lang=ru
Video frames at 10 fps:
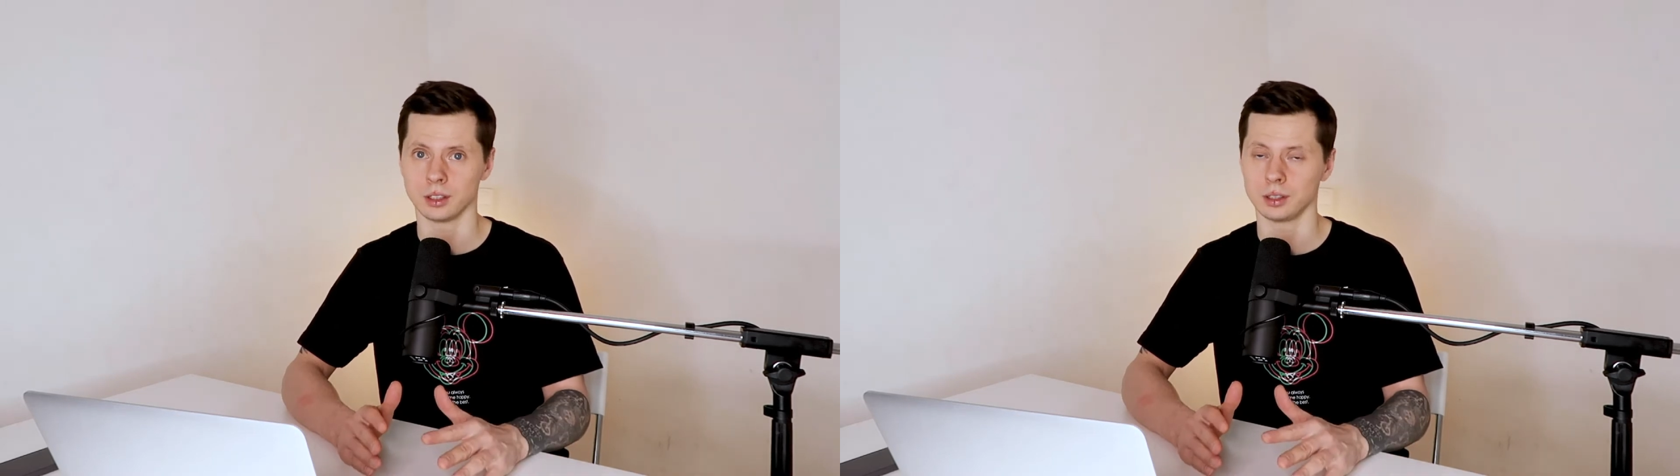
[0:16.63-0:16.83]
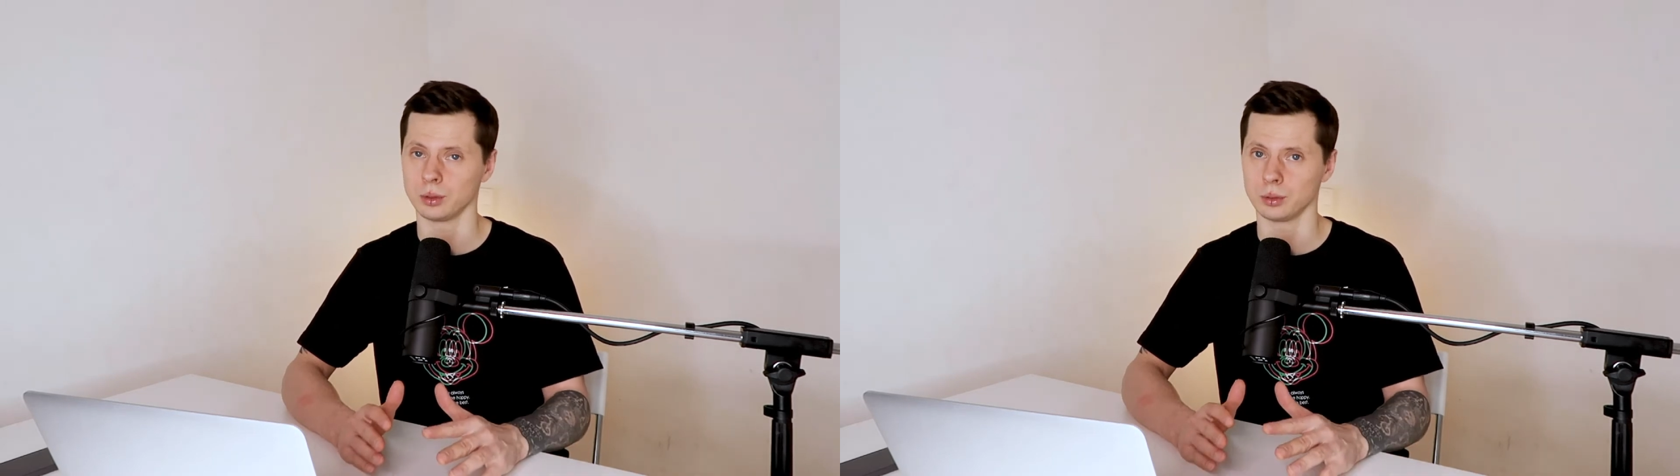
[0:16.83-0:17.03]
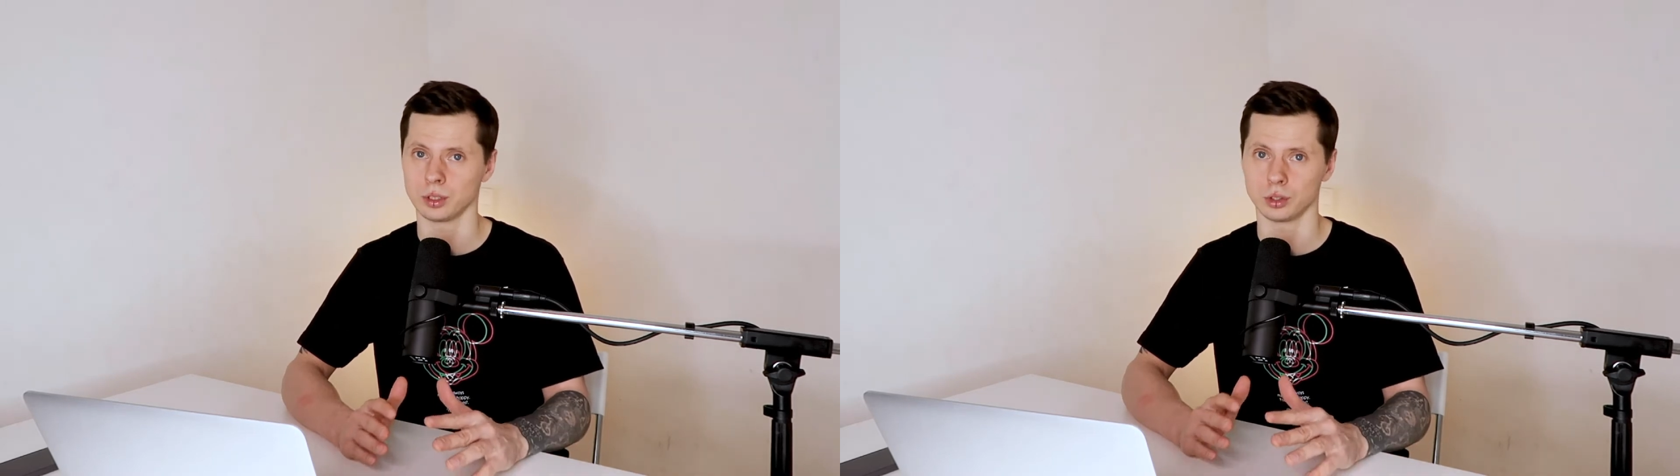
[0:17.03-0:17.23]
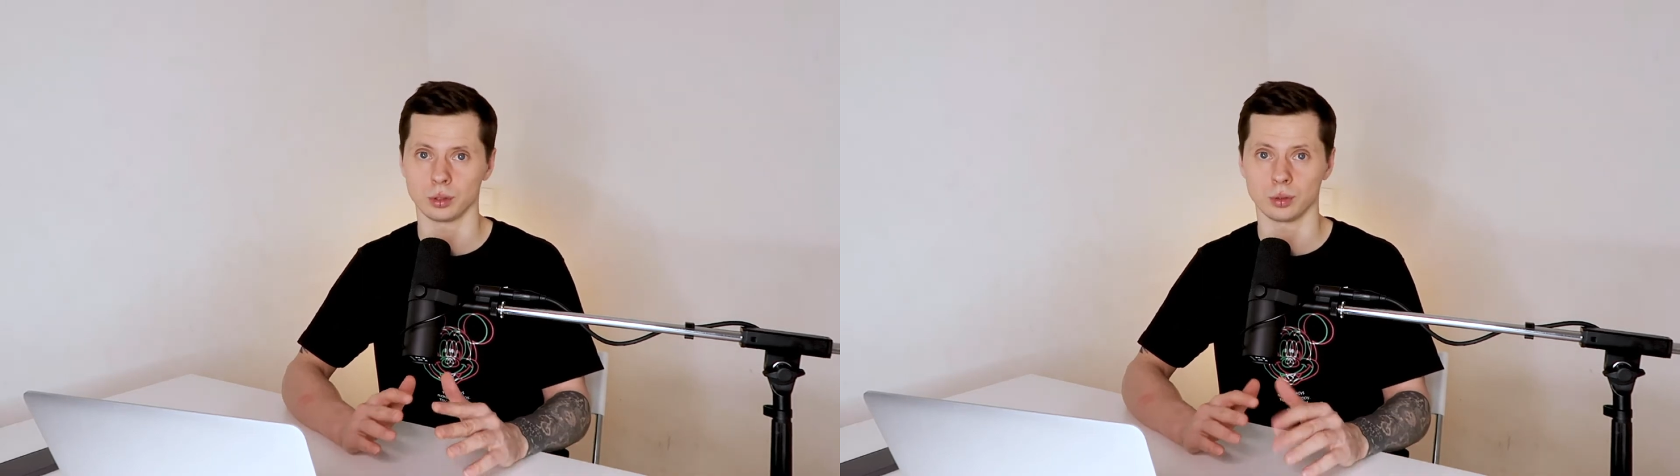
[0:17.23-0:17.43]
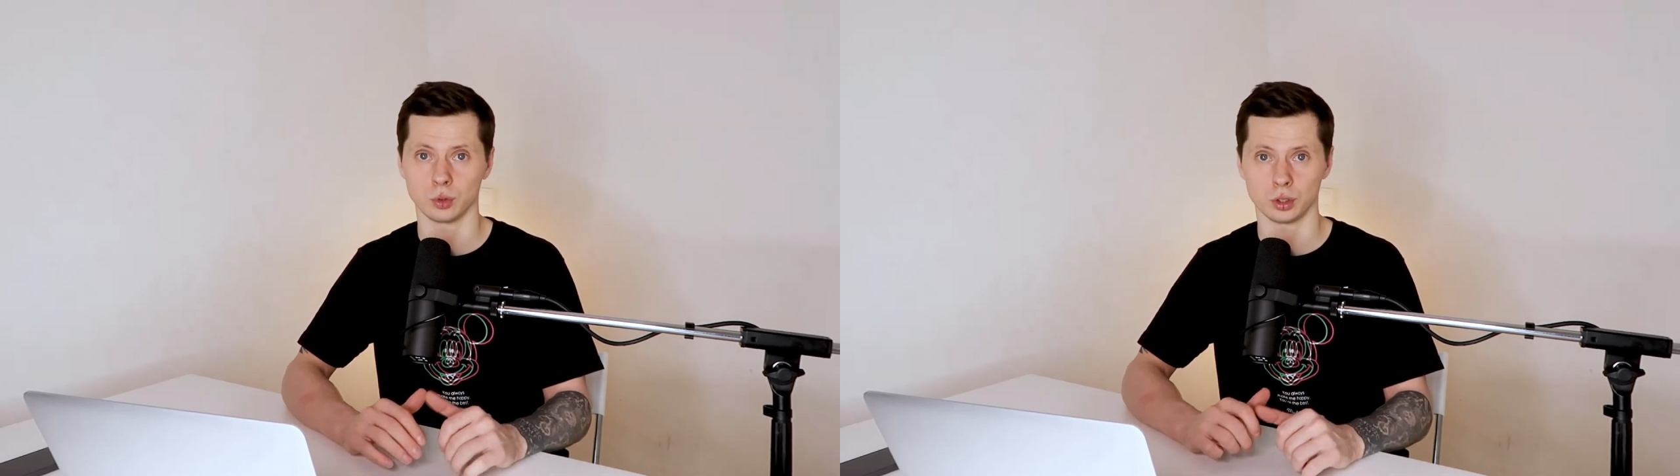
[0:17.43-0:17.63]
и в итоге
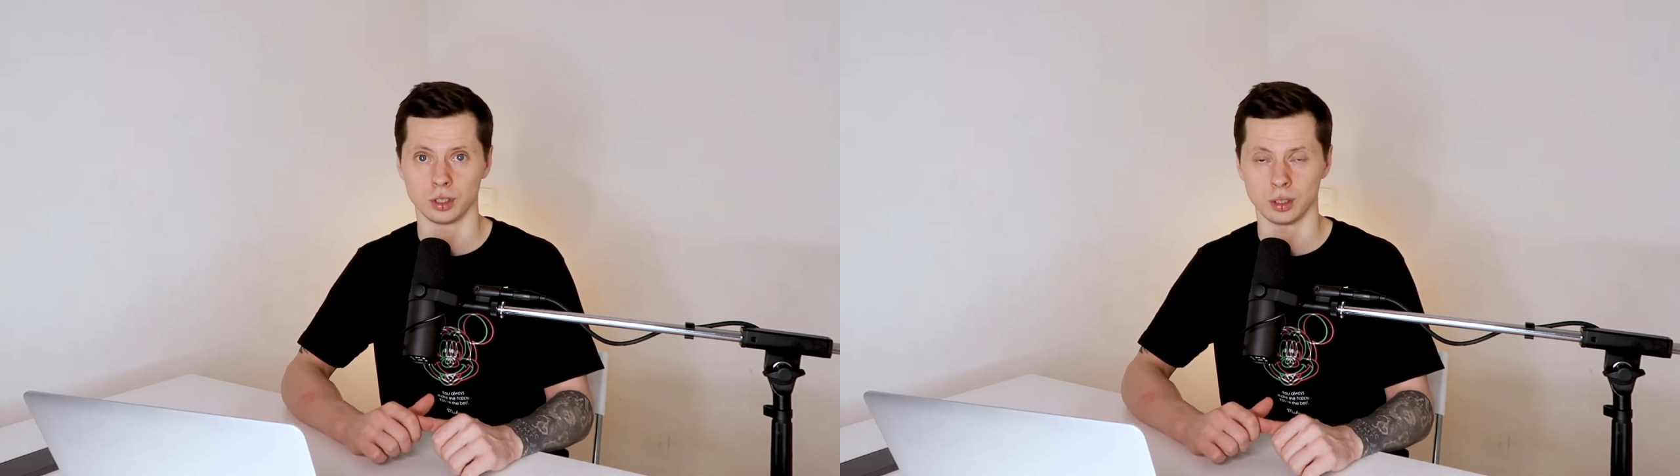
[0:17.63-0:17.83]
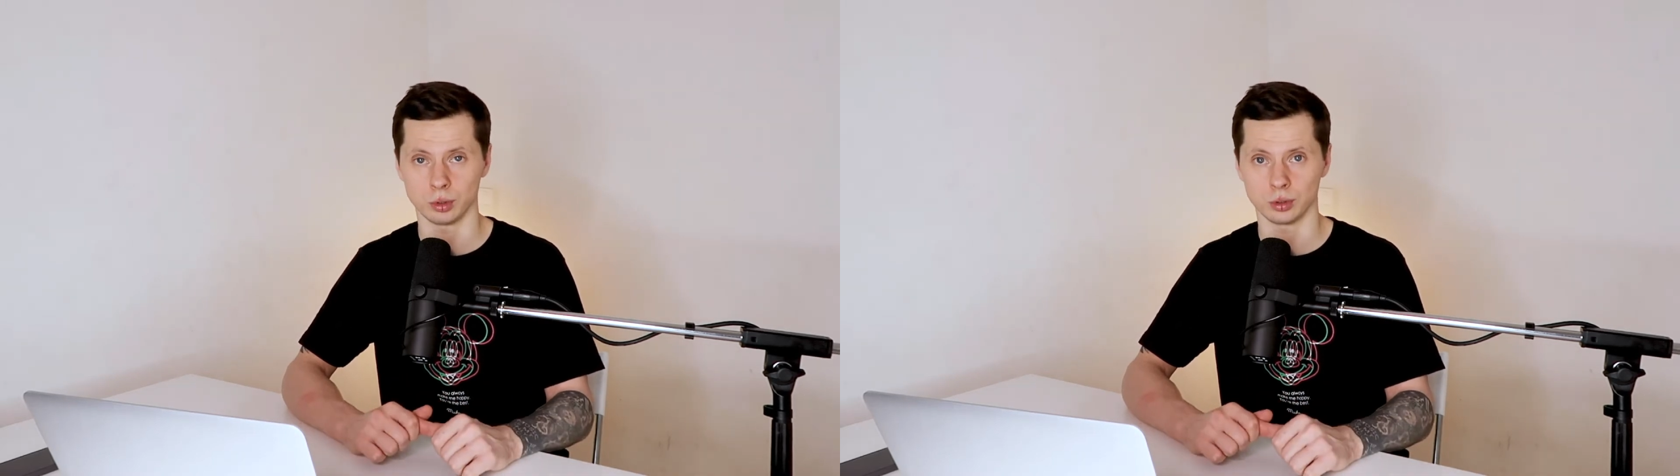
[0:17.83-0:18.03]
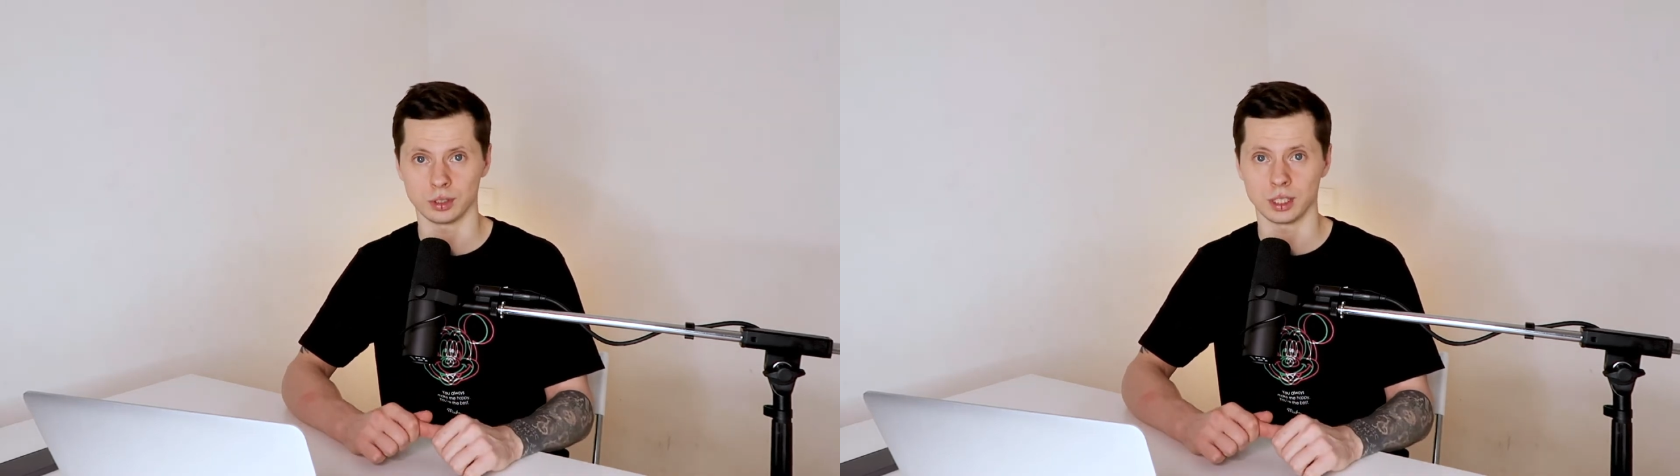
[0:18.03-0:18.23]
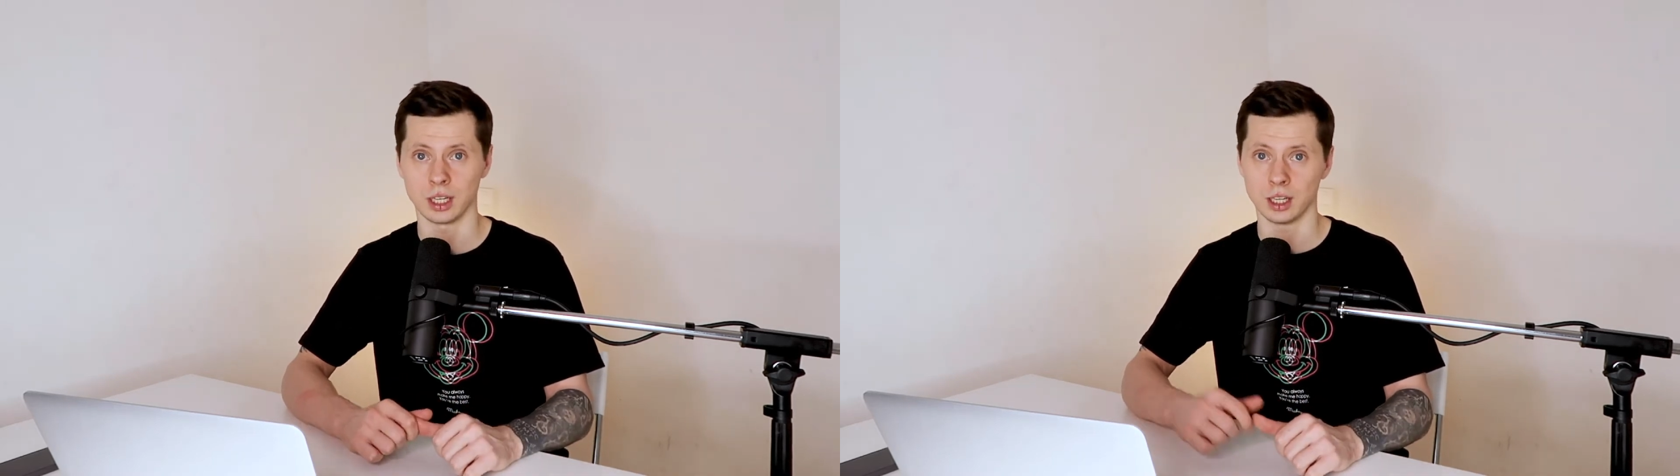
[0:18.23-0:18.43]
что-то может не работать.